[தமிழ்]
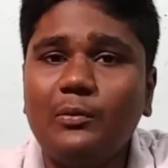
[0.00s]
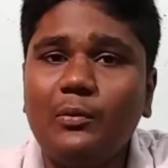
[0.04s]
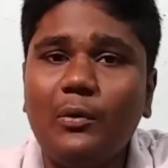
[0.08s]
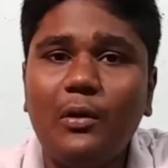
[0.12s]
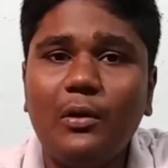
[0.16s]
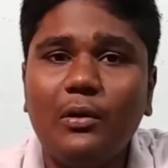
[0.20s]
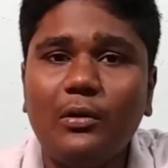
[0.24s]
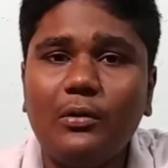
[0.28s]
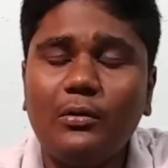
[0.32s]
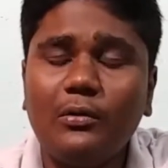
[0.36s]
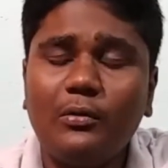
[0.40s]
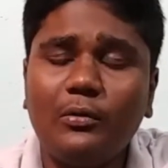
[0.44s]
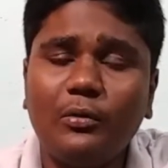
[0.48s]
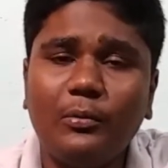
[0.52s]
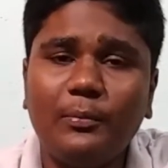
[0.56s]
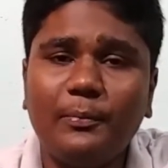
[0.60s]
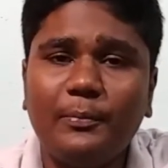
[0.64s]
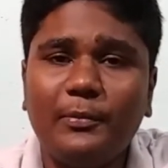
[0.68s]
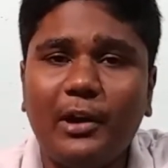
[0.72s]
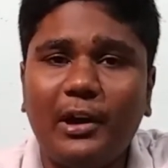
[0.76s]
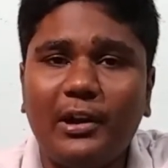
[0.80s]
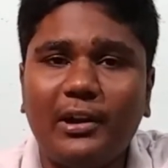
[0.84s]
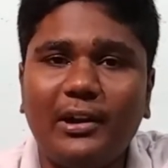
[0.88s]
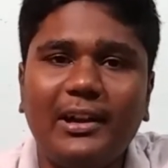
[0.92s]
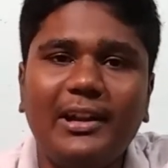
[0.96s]
ஓ குரூப்
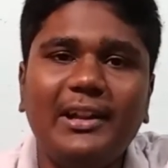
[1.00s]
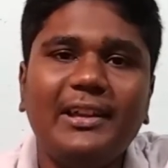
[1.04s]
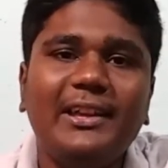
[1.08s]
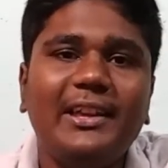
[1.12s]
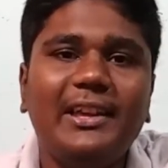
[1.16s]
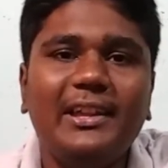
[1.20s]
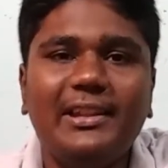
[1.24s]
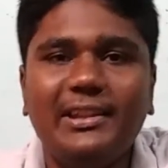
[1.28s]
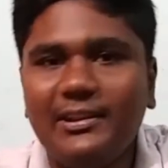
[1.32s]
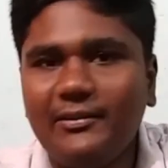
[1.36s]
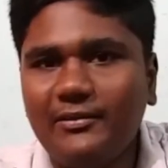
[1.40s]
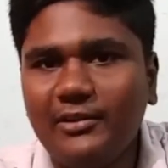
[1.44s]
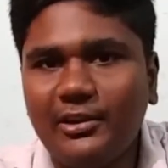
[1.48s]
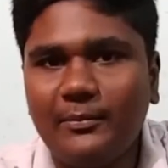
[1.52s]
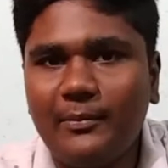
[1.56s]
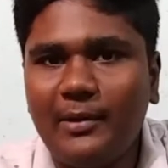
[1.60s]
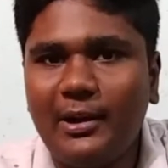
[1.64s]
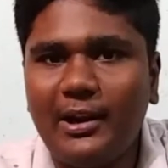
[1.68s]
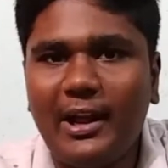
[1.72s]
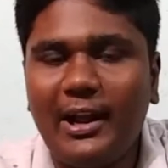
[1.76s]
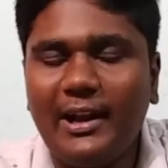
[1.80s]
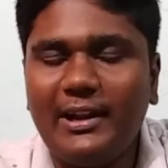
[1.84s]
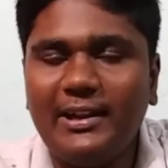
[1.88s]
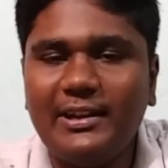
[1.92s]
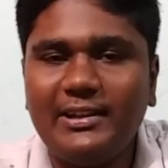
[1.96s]
காரங்களுக்கு எந்த
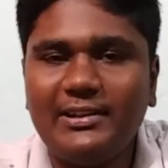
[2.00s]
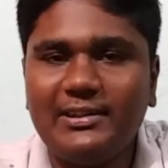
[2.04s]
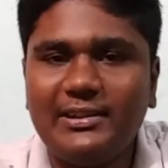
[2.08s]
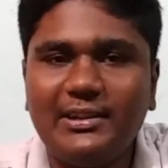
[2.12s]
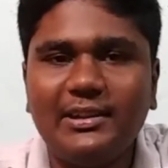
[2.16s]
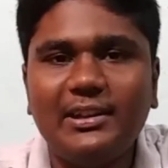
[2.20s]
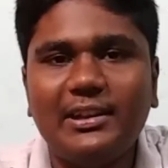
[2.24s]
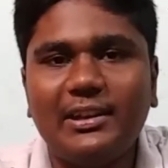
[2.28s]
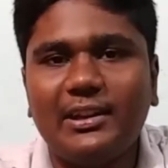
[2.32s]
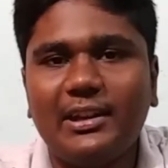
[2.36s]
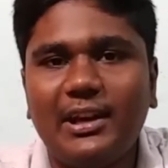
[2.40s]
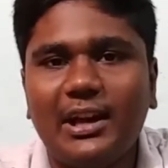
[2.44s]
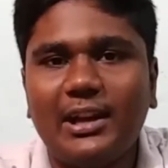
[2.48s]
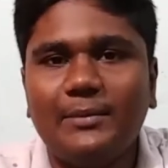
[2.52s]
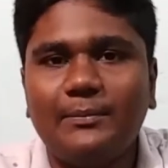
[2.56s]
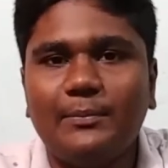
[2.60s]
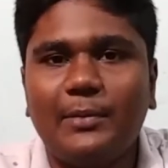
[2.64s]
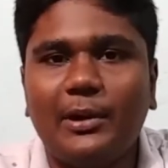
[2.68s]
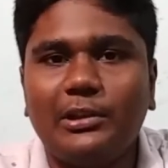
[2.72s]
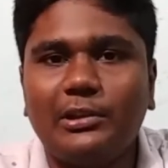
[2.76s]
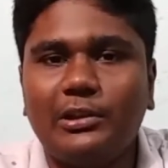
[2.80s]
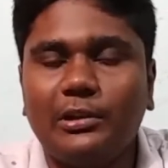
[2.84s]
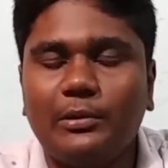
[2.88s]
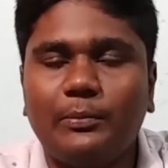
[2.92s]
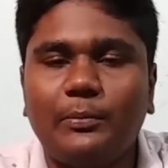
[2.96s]
விதமான ஆன்டிஜன் இருக்கான்னு
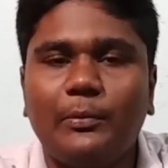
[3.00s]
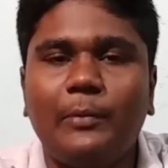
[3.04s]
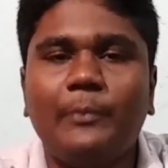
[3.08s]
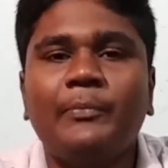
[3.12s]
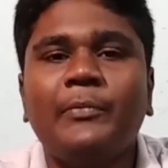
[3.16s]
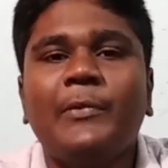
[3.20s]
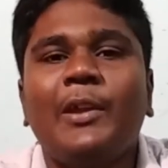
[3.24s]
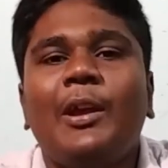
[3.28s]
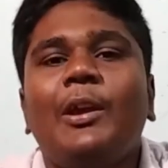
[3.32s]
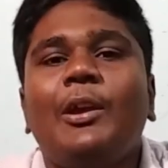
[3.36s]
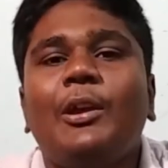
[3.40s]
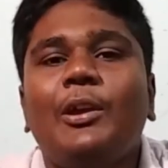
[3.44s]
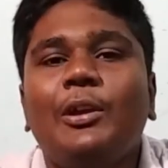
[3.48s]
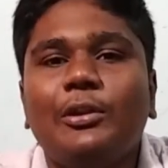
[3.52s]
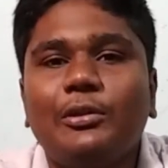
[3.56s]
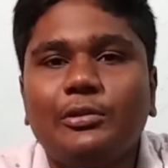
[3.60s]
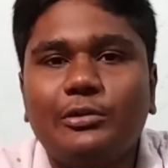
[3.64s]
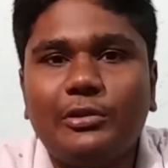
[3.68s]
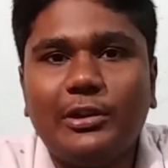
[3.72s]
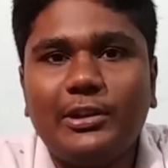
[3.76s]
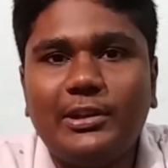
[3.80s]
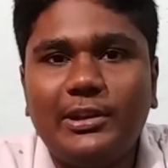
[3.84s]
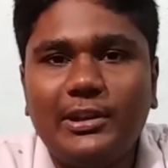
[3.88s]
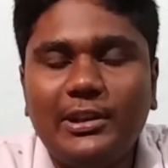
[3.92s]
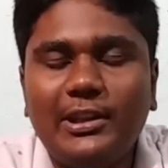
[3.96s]
பார்த்துருப்போம்
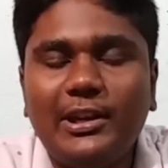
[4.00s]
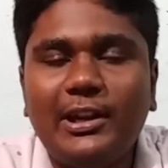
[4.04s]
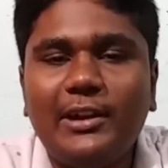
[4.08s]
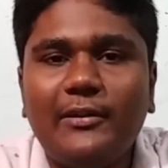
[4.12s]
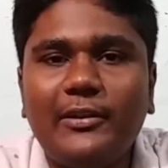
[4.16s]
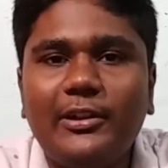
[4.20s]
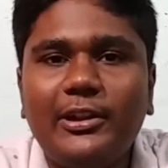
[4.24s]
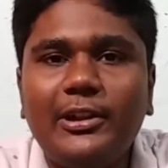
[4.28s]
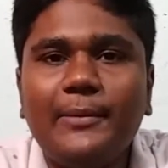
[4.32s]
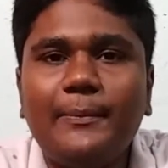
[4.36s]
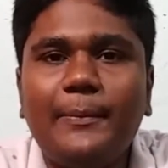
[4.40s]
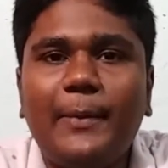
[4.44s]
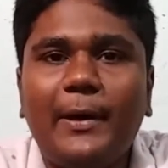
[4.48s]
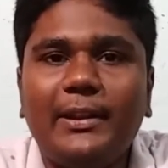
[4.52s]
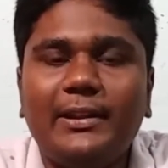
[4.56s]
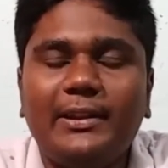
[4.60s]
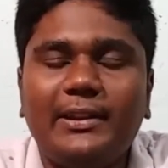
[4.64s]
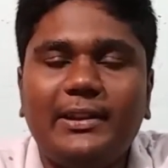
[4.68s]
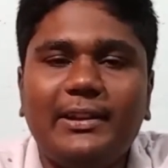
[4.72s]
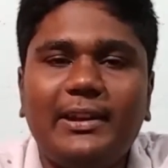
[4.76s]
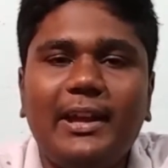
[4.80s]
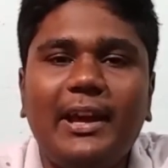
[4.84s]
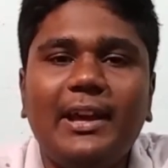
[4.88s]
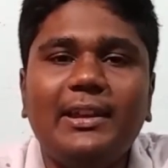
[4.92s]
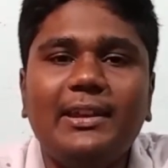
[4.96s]
ஸோ இதில் வந்து
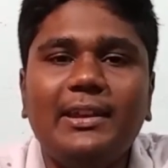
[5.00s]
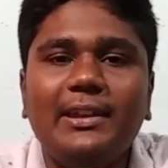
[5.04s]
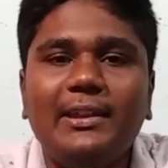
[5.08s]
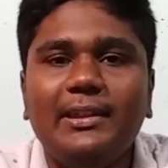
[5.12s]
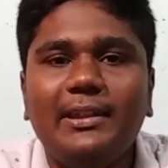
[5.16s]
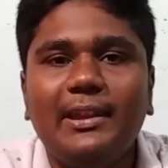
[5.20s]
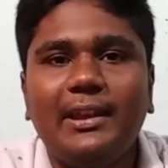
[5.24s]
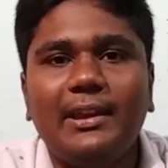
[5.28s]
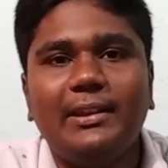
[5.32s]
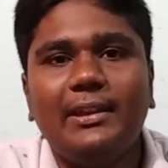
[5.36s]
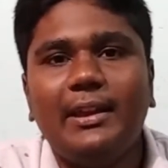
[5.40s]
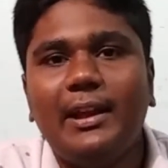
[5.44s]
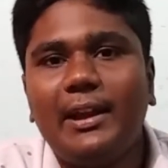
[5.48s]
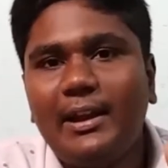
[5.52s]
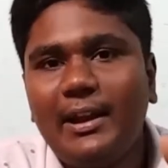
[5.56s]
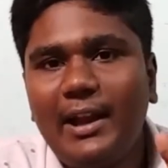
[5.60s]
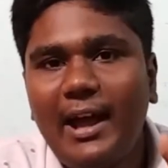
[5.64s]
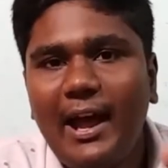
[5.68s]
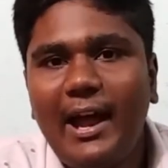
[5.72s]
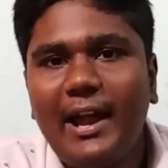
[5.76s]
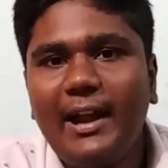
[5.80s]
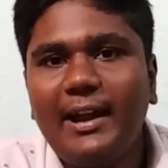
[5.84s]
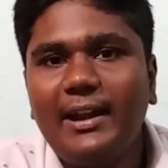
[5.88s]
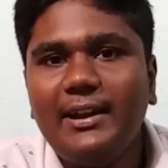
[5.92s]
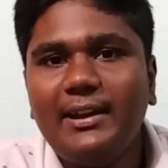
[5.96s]
பார்த்தீங்கன்னா இந்த
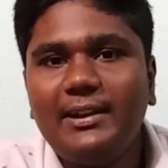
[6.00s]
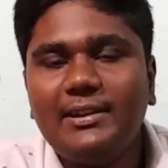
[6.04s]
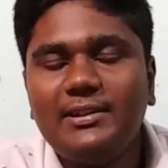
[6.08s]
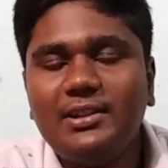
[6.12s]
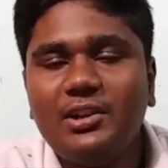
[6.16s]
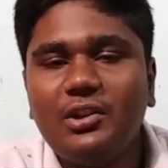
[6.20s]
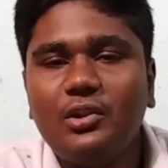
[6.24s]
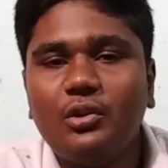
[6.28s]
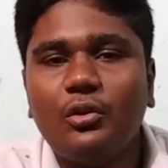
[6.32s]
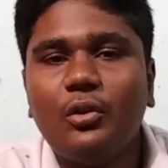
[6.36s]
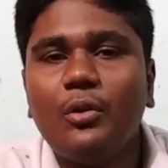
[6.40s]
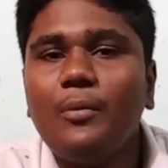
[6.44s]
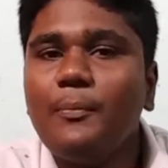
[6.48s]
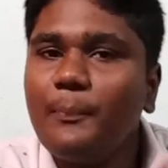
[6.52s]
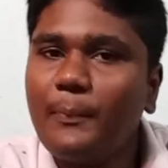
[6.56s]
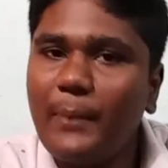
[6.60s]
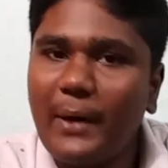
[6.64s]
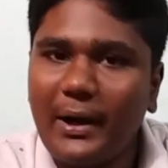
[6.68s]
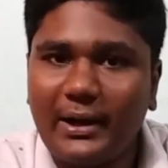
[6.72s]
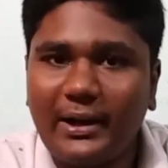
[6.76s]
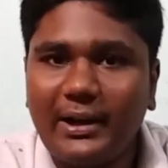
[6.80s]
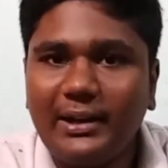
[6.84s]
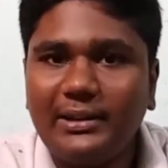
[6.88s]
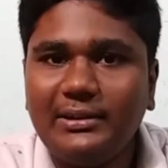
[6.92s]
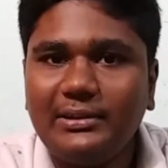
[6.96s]
எல்லா ஆன்டிஜனுக்கும்
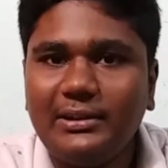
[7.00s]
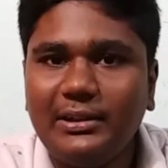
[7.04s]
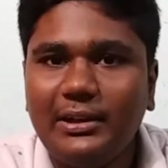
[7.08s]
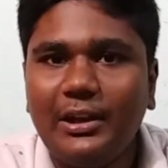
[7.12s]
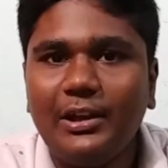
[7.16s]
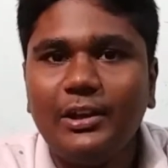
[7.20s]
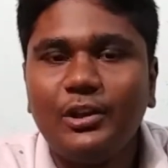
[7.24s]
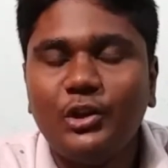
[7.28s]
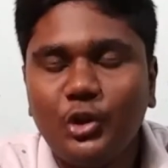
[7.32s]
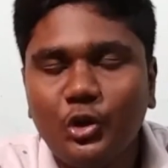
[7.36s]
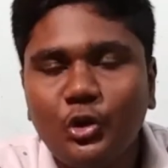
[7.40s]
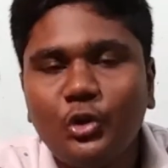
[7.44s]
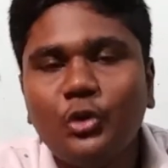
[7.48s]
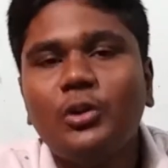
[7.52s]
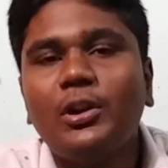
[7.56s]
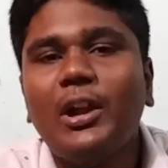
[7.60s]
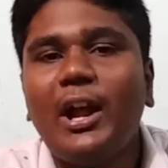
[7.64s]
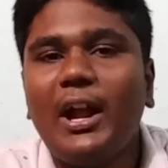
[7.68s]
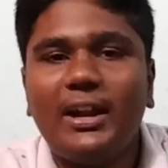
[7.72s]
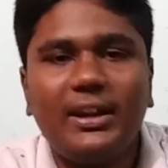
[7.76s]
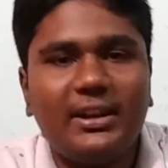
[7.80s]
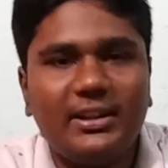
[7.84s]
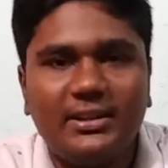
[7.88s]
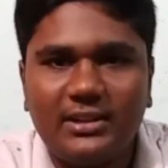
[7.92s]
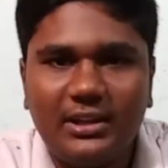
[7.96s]
பக்கத்தில் இன்னொரு
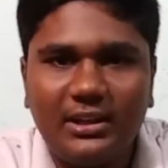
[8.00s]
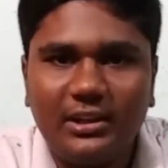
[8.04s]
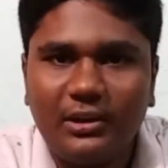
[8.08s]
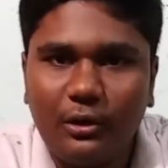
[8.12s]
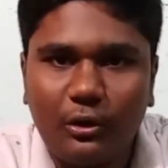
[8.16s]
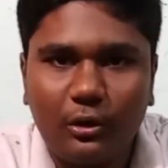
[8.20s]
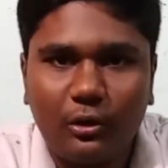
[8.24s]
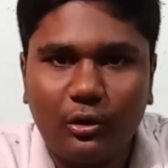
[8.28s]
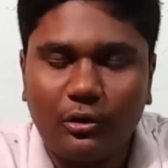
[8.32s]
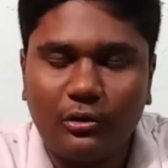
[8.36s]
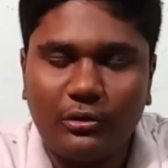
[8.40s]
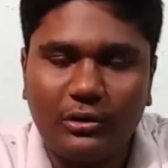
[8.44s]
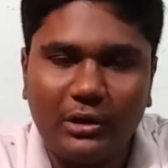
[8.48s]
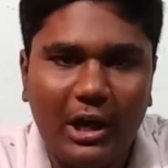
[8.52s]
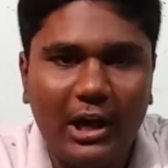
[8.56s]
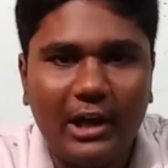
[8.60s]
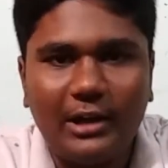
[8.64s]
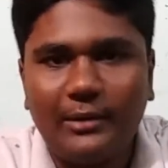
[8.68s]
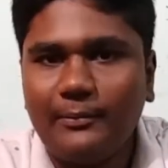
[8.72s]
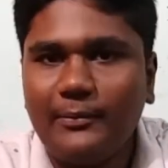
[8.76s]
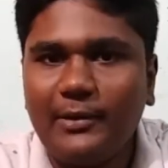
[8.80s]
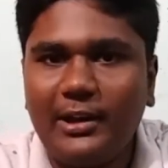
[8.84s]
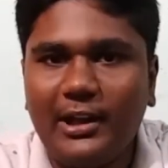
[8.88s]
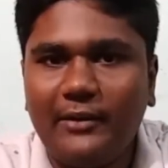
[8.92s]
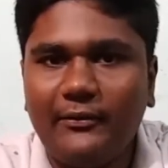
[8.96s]
ஆன்டிஜன் இருக்கும்
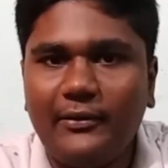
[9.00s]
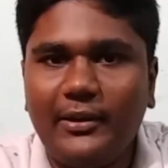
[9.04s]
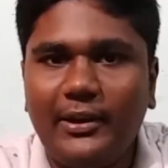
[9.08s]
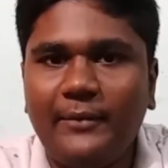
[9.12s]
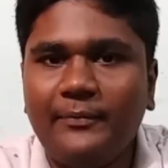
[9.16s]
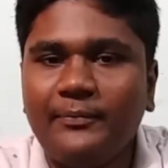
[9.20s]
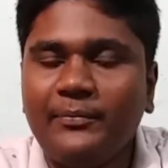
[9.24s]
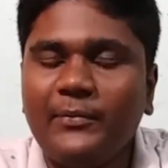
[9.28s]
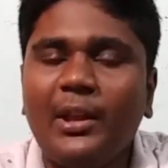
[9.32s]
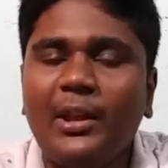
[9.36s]
நார்மலாகவே